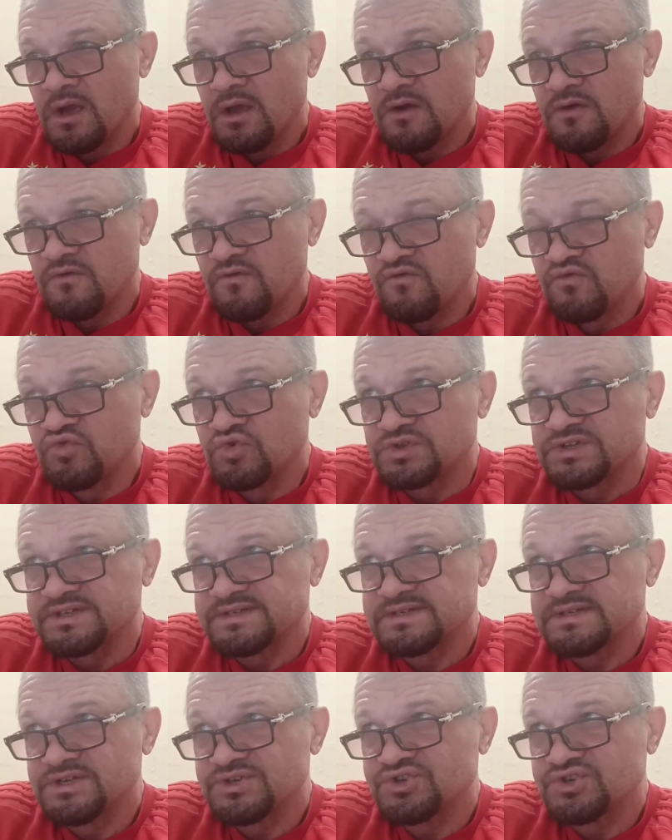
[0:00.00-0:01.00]
Вот,
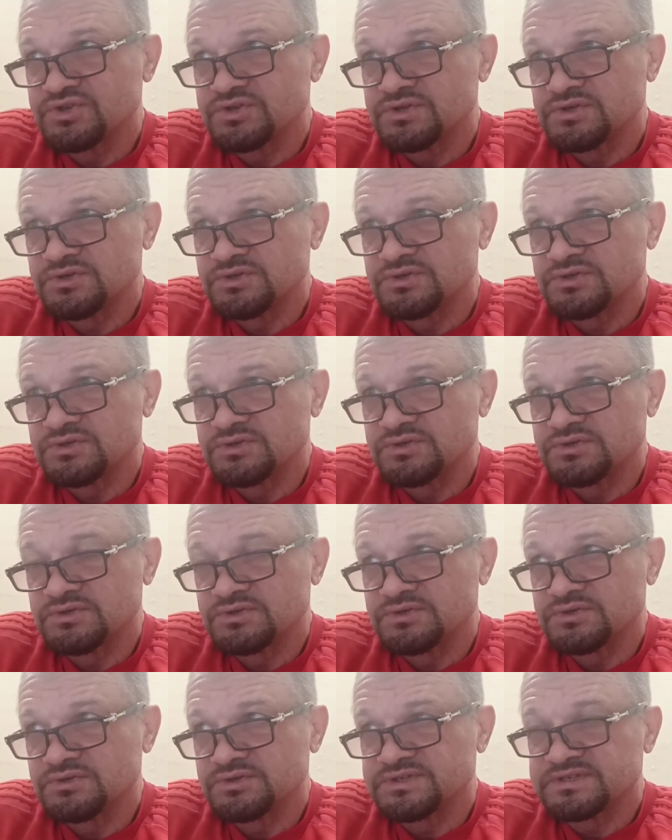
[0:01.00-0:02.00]
значит,
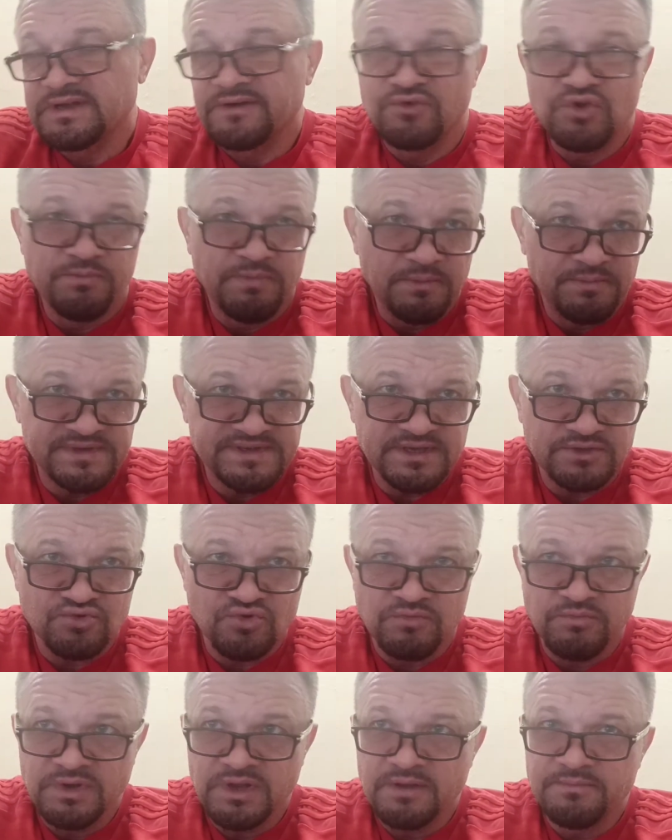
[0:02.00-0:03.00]
э, ставлю по 50
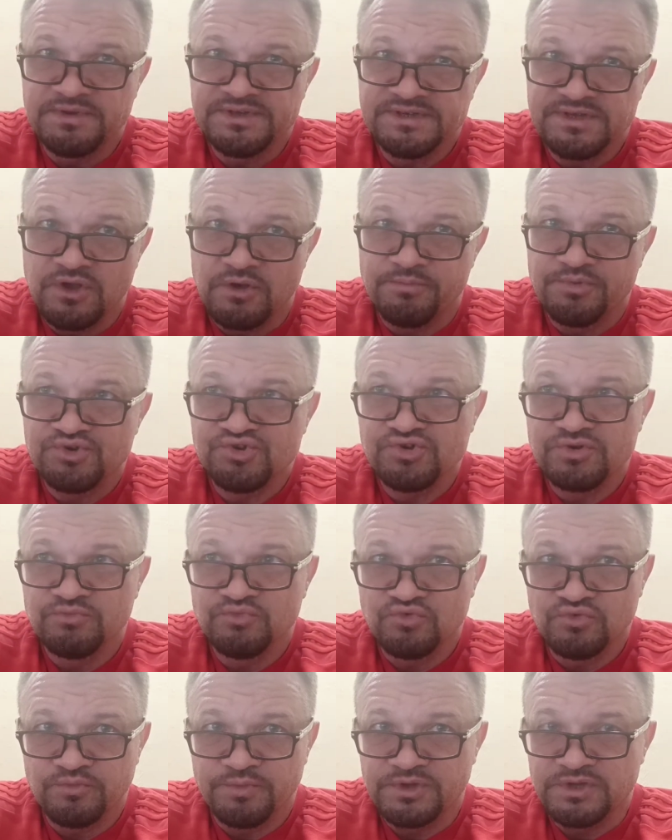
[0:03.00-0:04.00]
рублей, объясняю
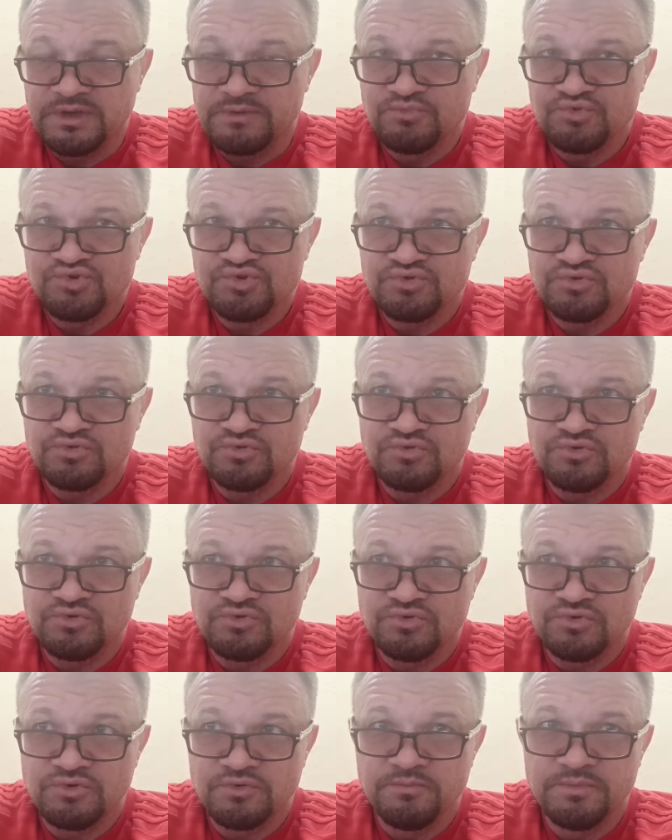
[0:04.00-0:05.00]
почему. Потому
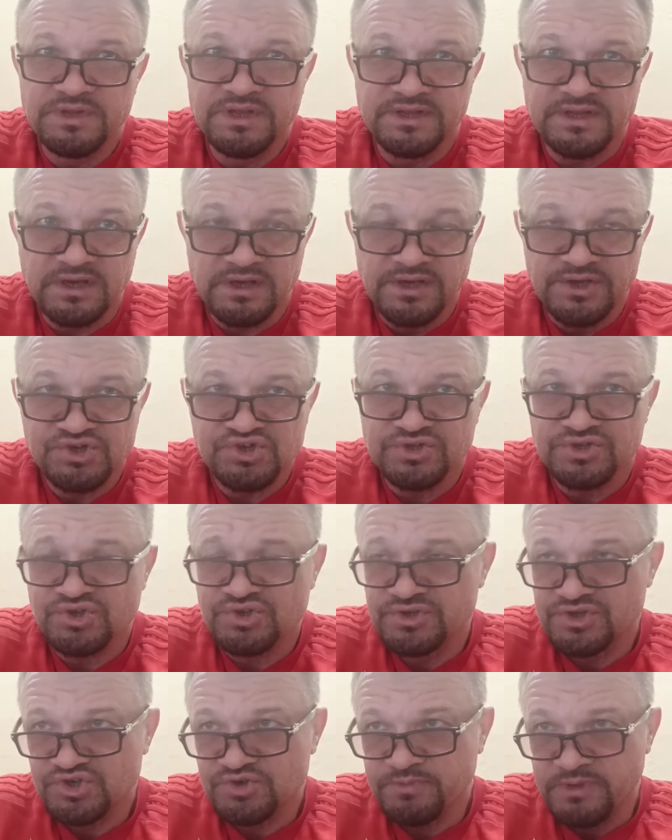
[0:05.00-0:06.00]
что мне так легче
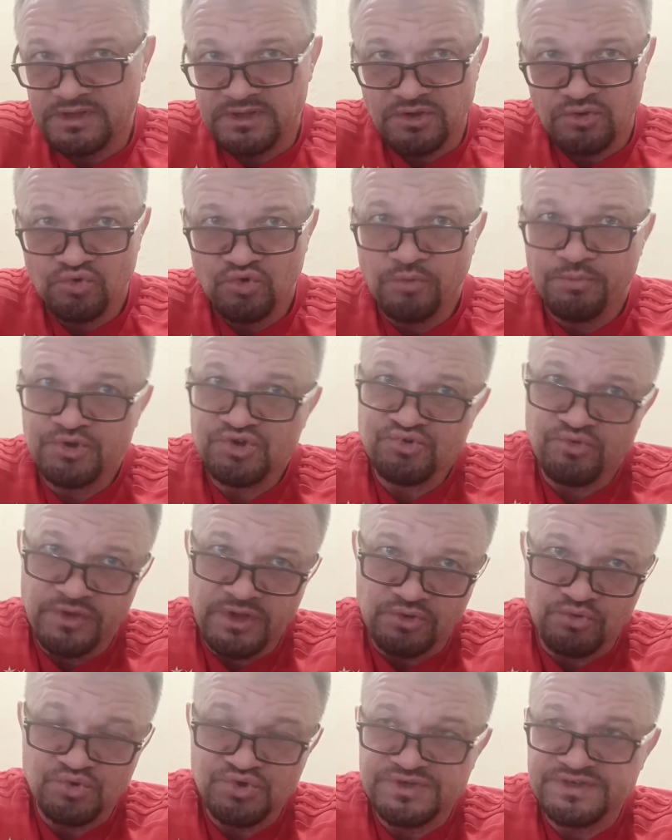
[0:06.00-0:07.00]
нажимать на кнопочку,
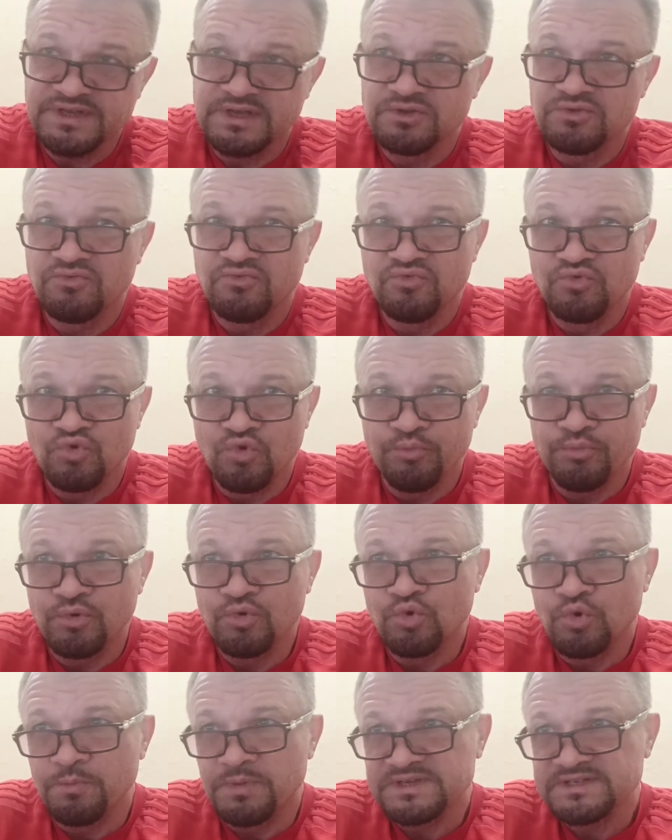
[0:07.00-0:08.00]
я тут же скидываю в группу.
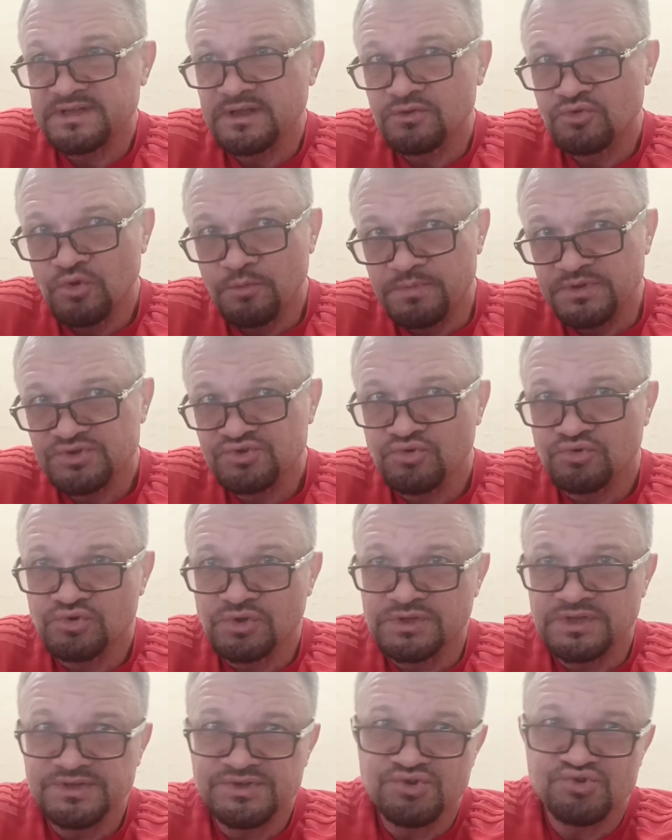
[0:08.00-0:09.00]
Группа ставит то 500, то
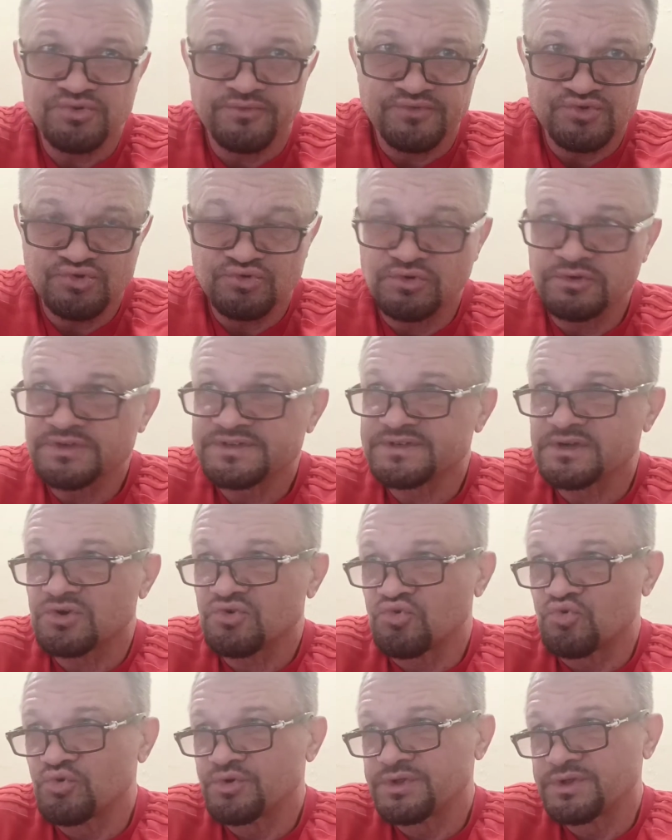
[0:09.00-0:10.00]
1000, все
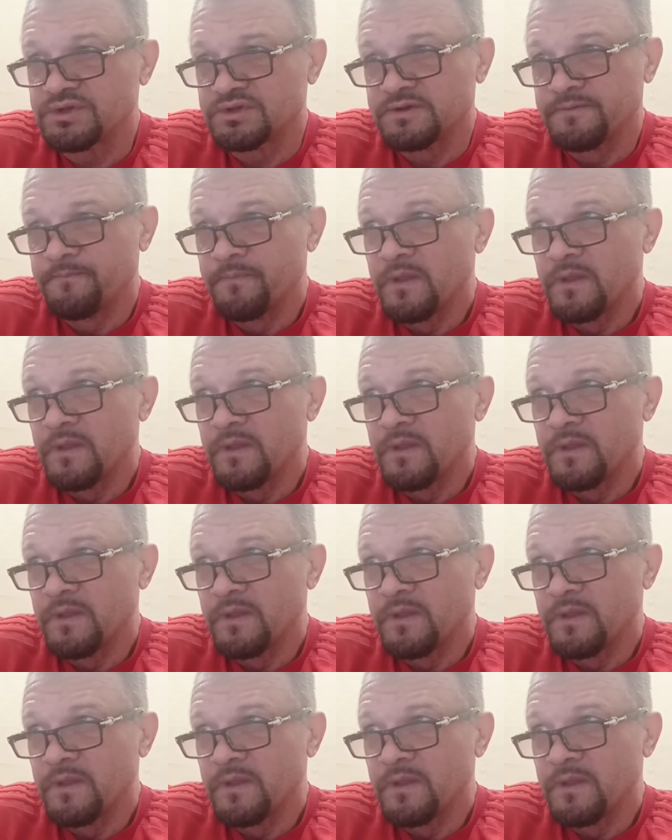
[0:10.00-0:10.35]
заходит.